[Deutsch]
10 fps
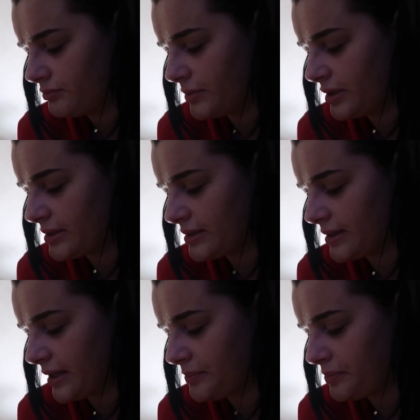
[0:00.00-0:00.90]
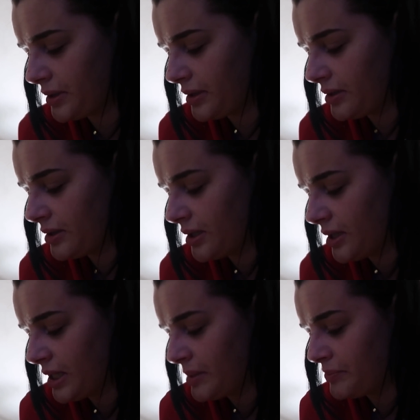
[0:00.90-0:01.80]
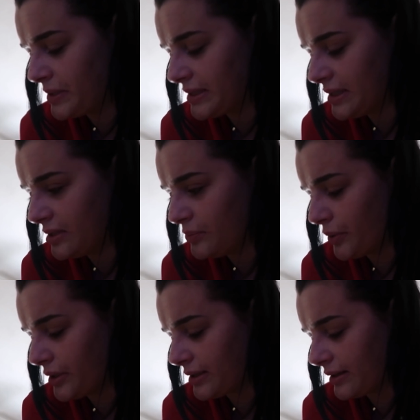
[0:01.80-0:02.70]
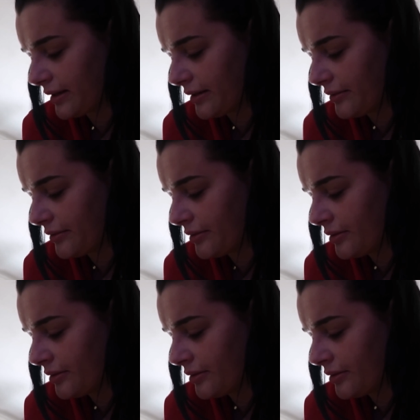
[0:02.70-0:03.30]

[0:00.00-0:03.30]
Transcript: Mindestens haltbar bis siehe Beutelrand.